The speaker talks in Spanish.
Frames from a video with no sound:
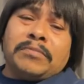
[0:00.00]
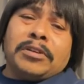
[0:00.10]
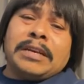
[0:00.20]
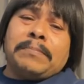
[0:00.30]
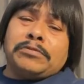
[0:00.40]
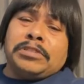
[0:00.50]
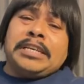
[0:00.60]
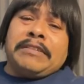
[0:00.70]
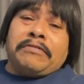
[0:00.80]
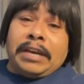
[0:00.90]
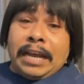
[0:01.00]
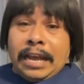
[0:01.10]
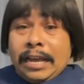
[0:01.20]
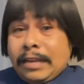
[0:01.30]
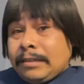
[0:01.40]
Porque pues ni que
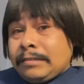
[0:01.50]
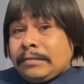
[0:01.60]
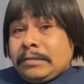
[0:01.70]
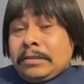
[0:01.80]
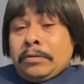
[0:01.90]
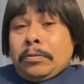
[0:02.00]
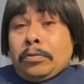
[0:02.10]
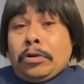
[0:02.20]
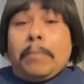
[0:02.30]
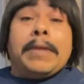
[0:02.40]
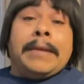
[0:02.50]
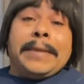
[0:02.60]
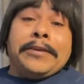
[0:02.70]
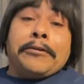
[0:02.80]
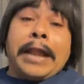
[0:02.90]
fuera un hombre
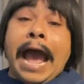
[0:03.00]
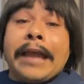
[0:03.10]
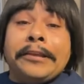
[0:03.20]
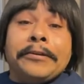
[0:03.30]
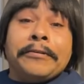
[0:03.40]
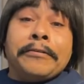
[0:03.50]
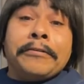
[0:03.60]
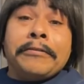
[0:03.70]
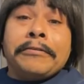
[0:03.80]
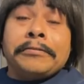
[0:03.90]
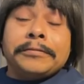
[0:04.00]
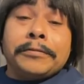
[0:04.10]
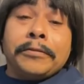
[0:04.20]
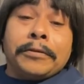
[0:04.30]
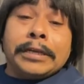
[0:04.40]
millonario
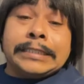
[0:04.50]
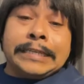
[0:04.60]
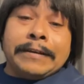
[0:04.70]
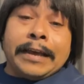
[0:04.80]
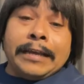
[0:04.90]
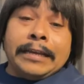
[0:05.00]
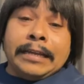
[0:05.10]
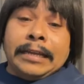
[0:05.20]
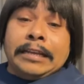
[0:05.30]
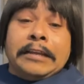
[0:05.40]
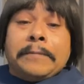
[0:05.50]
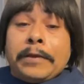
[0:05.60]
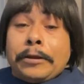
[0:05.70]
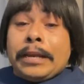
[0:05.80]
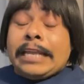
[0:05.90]
o así, ¿ya?
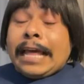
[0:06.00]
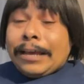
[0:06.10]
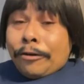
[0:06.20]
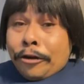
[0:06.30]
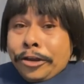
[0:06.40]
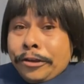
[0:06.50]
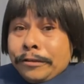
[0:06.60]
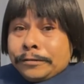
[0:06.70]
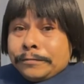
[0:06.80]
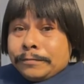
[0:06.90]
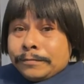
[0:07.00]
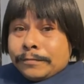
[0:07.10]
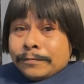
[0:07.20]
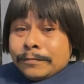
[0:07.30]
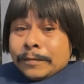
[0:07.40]
Pero el día de hoy
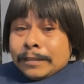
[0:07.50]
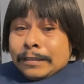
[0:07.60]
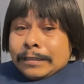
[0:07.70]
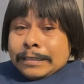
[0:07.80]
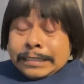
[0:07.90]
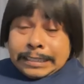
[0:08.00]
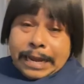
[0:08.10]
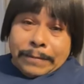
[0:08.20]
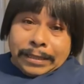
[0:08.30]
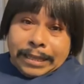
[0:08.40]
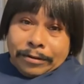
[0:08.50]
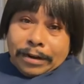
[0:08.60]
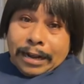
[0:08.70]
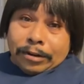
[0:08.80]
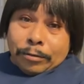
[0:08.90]
se
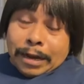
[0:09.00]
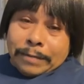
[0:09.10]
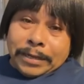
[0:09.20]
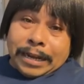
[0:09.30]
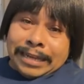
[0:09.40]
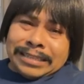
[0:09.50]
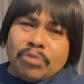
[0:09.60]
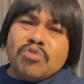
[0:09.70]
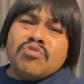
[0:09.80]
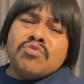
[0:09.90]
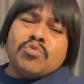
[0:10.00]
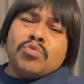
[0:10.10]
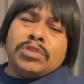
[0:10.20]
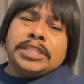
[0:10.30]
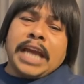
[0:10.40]
metieron a robar a mi casa un,
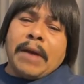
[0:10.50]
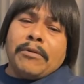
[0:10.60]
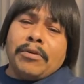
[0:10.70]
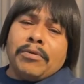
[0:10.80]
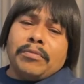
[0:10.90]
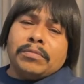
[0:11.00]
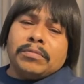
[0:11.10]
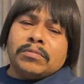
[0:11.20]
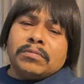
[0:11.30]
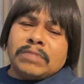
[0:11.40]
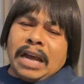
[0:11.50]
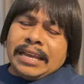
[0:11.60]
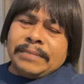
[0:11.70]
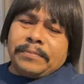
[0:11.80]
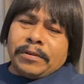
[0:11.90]
un chavo
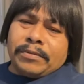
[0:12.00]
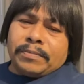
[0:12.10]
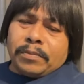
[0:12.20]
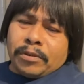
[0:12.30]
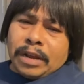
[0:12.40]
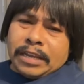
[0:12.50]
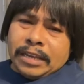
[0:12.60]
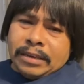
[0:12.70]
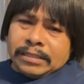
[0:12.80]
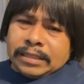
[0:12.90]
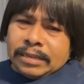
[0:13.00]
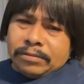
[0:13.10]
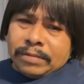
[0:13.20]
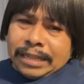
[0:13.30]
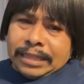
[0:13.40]
ahí por, por ahí, este,
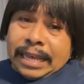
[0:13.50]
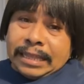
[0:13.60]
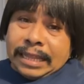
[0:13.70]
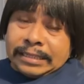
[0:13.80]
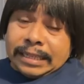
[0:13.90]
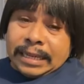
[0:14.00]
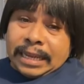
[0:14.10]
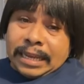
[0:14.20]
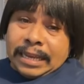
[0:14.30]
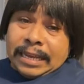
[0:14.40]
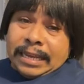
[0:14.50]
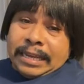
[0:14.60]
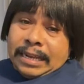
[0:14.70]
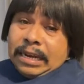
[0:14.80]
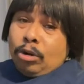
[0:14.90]
una tienda, este,
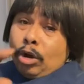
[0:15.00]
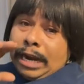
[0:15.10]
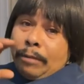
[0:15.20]
lo